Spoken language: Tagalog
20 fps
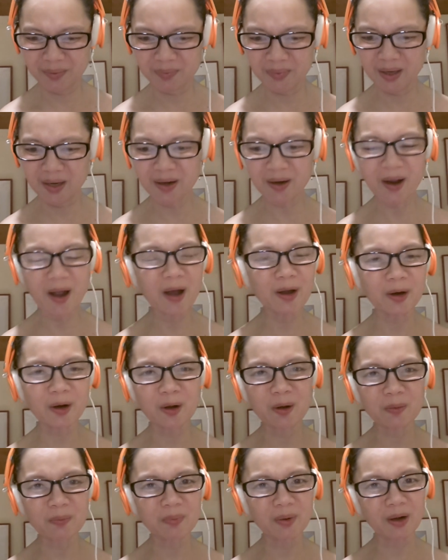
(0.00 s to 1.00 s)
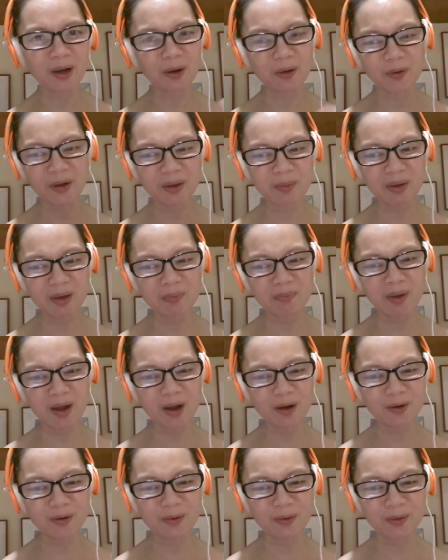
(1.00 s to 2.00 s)
Dalang araw, pag ako ay may
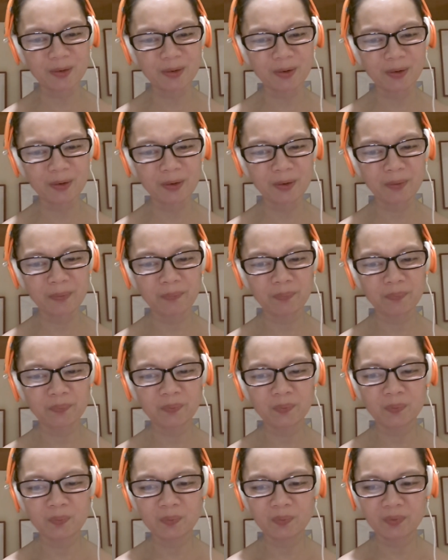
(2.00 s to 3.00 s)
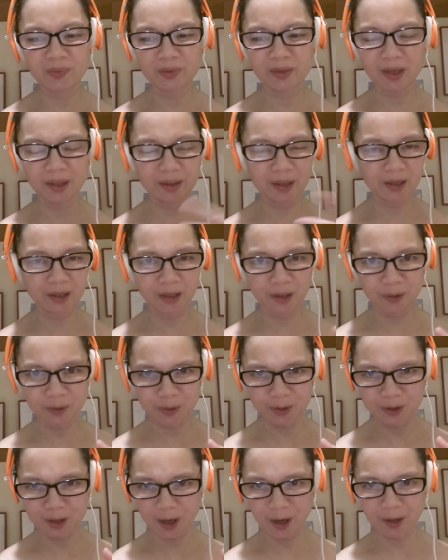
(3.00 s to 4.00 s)
bago, dadalhin
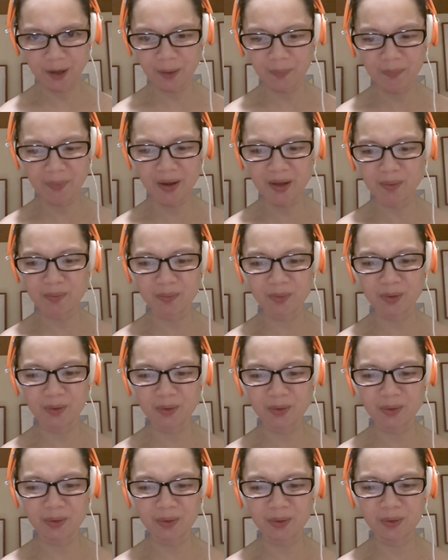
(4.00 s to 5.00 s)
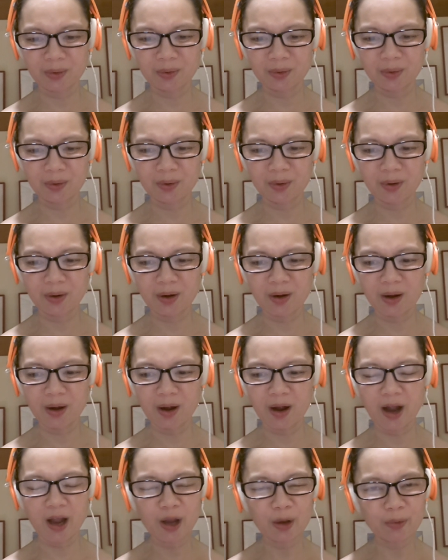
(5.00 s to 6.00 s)
ko sa harapan mo.
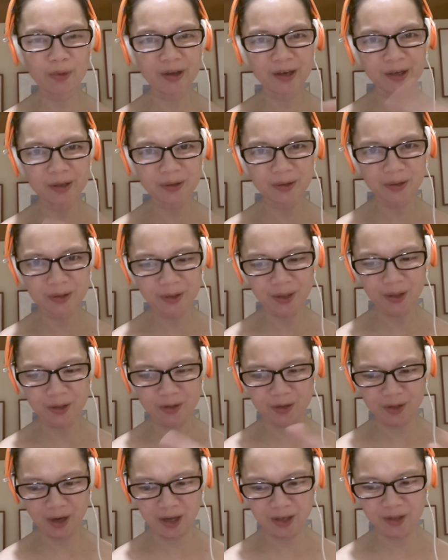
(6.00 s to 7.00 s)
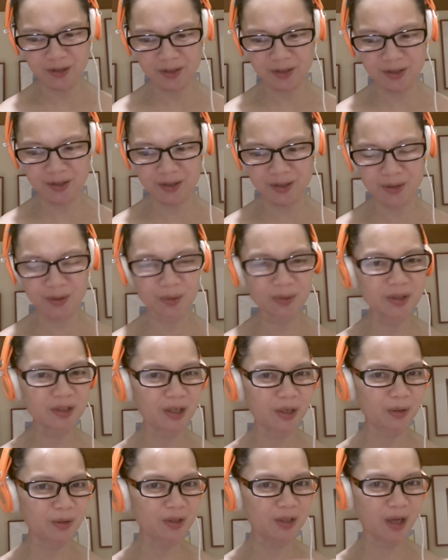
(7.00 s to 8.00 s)
I will go na judge kung
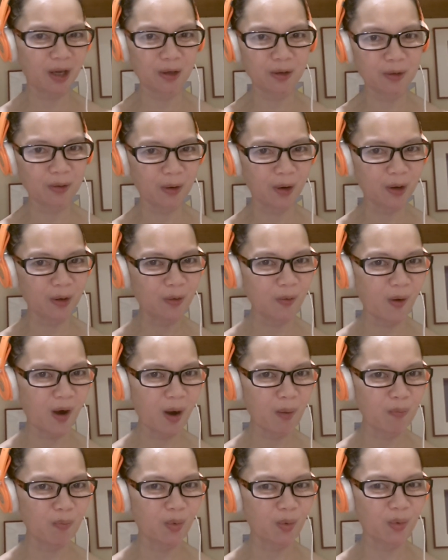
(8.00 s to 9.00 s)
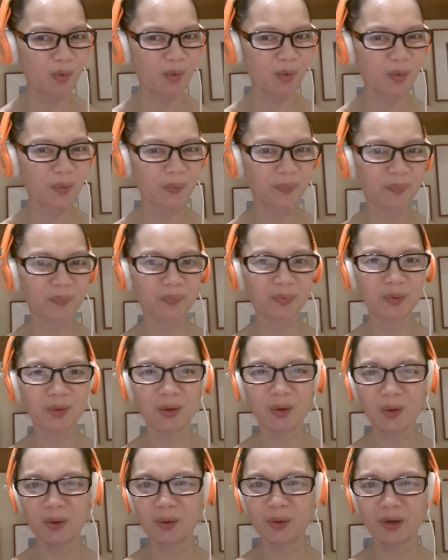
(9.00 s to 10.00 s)
sino sa inyo ang gwapo.
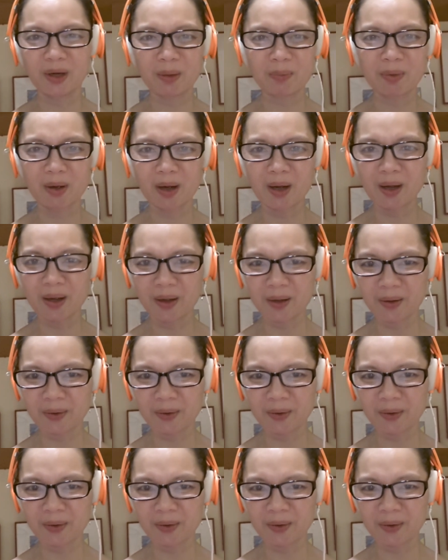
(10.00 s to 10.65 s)
O, ba? Diba?